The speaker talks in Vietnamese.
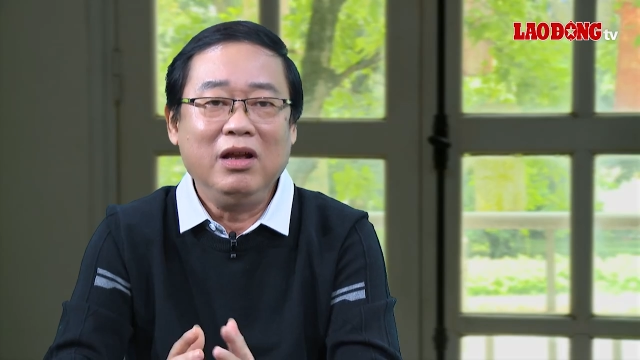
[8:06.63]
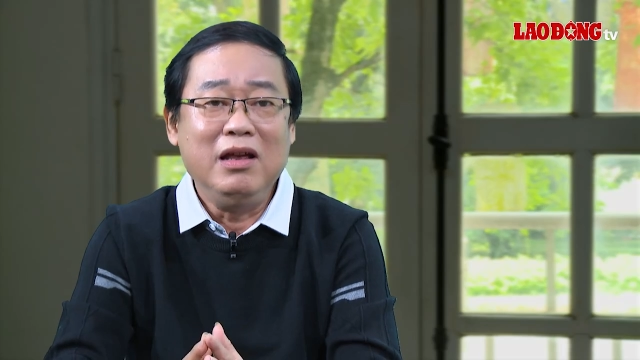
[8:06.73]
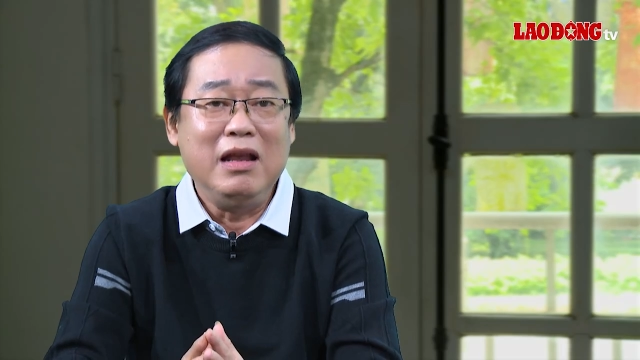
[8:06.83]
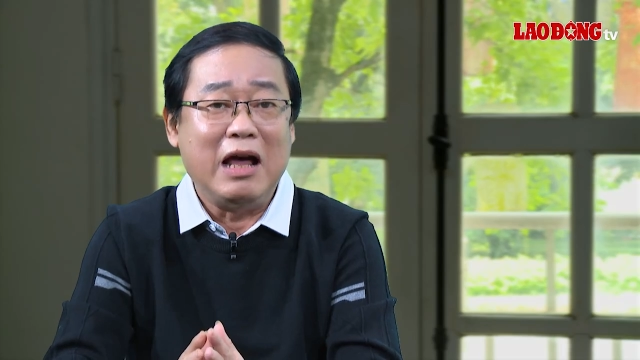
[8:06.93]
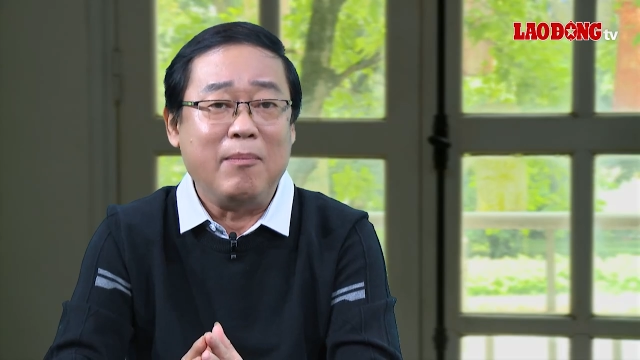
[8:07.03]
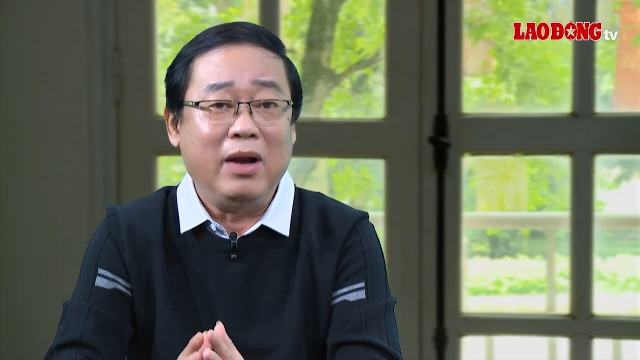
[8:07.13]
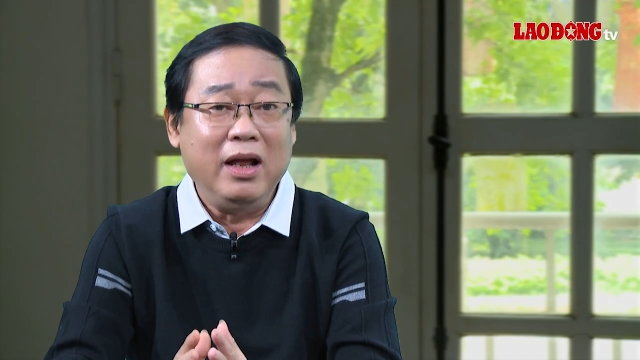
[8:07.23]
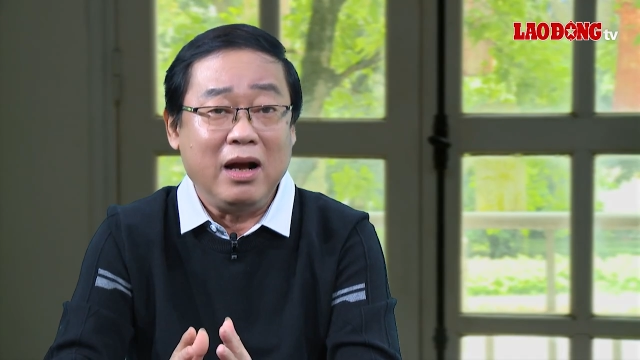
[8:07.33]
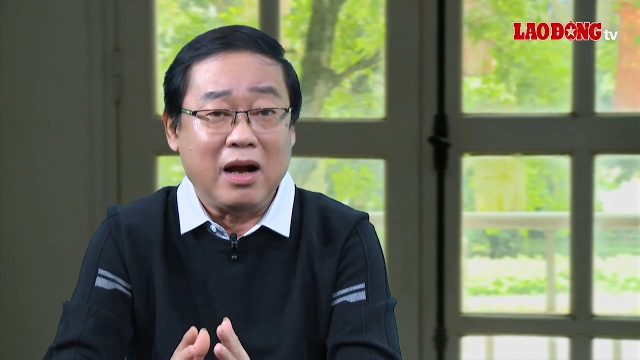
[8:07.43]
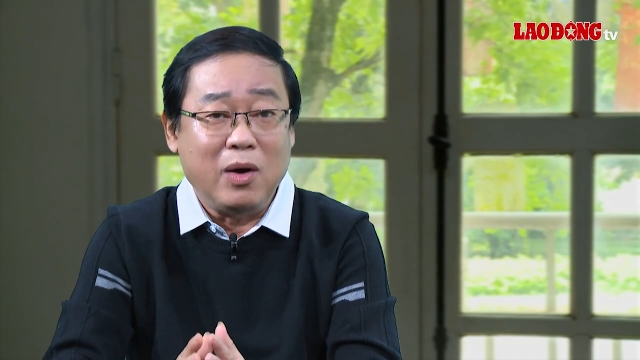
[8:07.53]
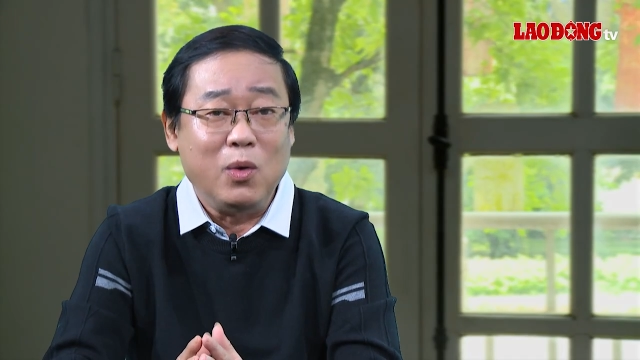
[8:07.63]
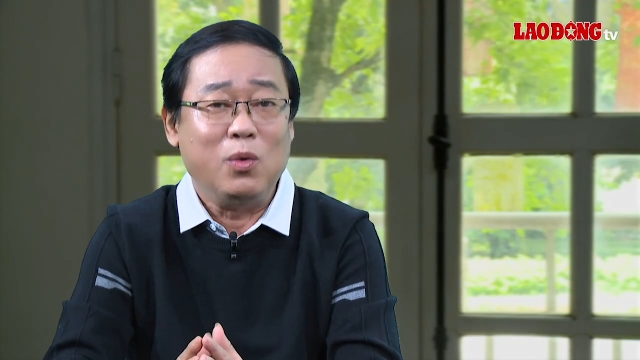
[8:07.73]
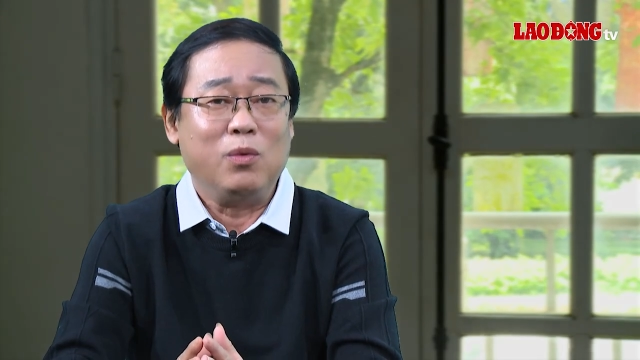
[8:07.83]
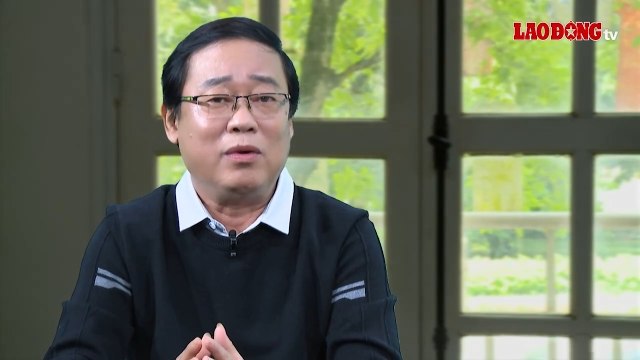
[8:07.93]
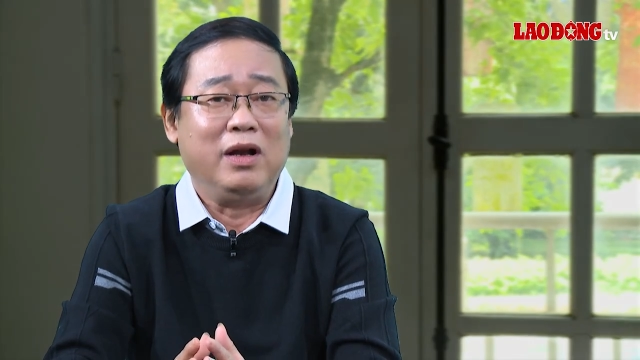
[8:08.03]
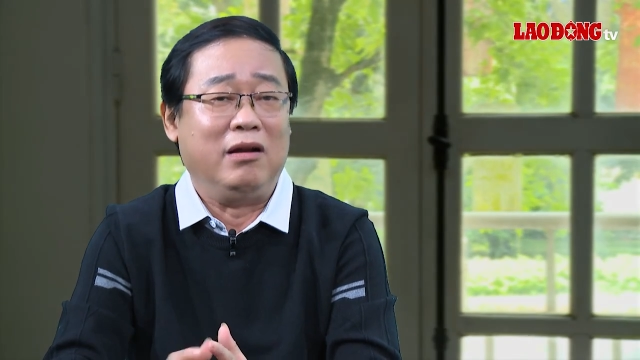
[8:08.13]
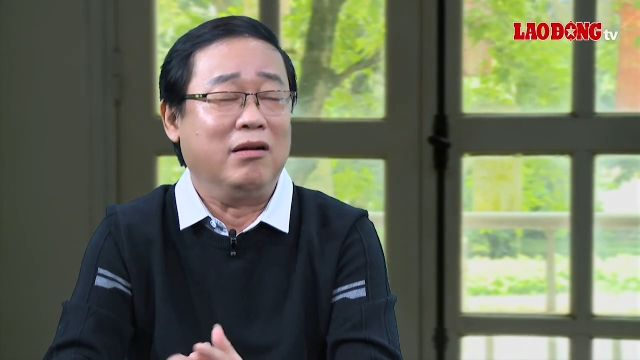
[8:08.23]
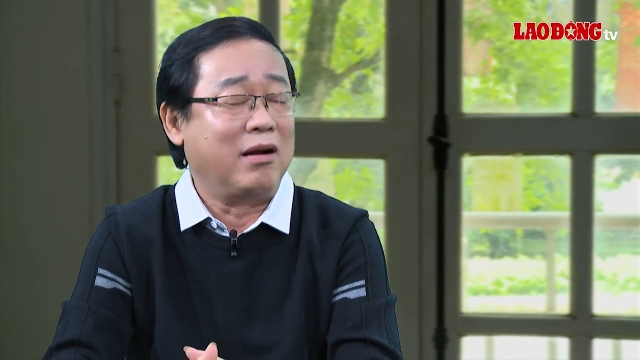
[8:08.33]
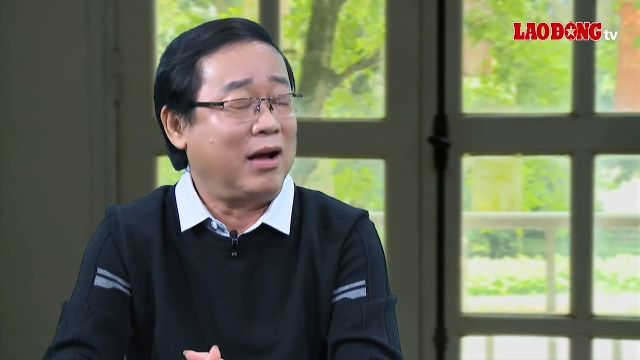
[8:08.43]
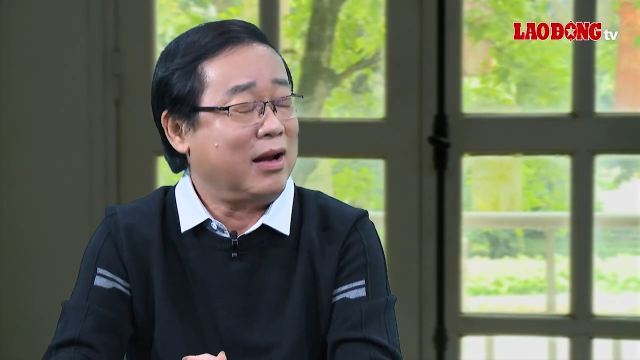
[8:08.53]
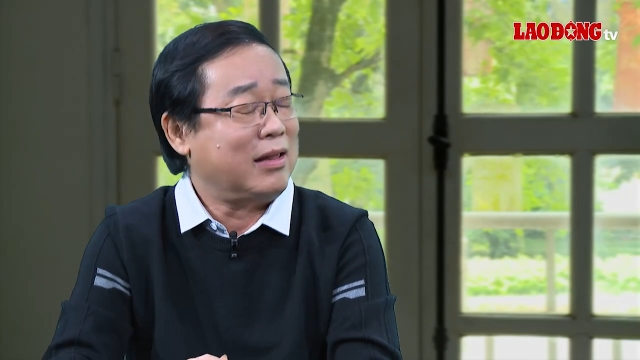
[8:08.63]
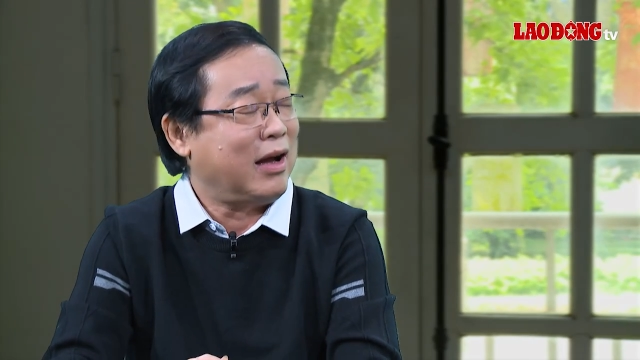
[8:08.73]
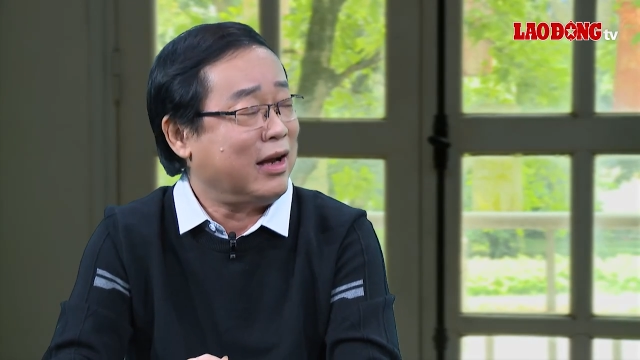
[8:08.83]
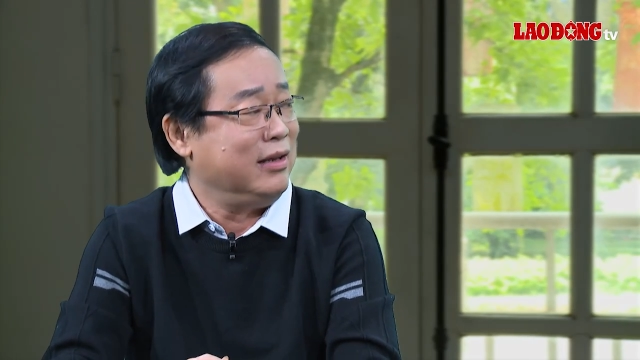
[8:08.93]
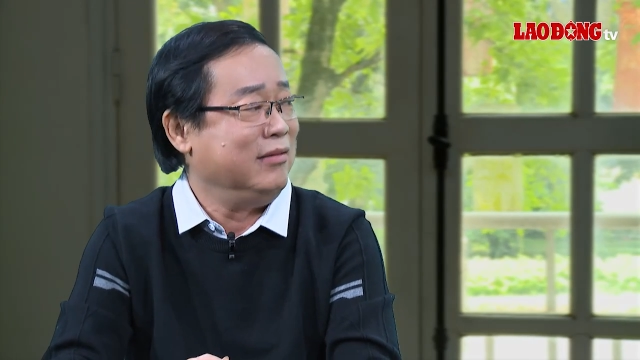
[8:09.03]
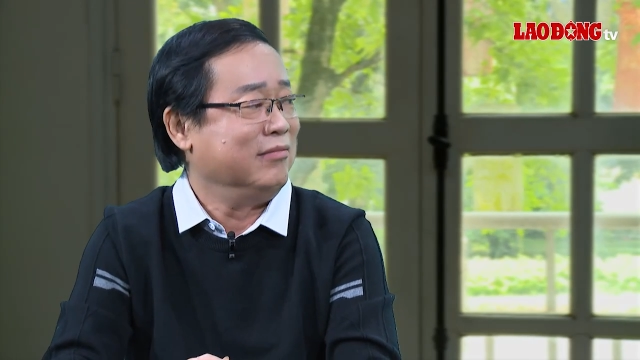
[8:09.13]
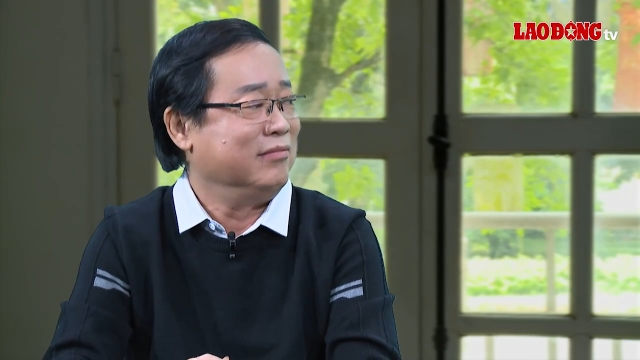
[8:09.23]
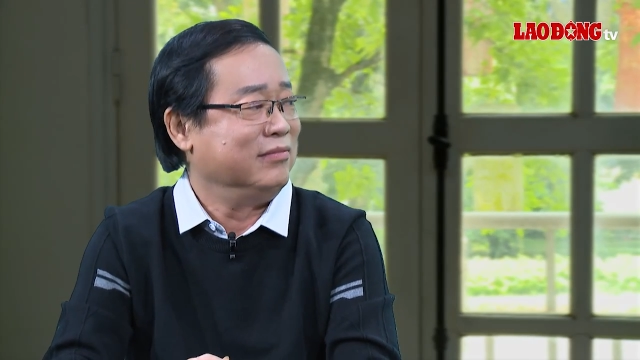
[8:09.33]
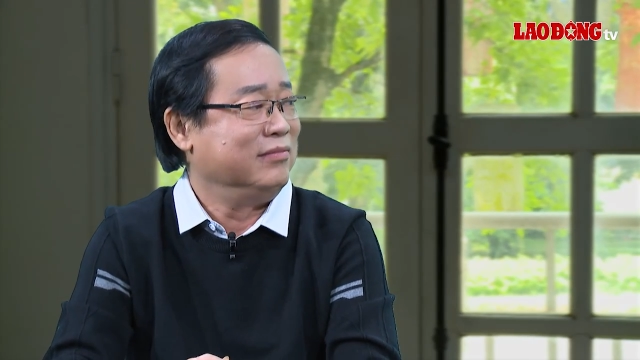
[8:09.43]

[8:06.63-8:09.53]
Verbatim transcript: đi làm lễ cầu để được an thai.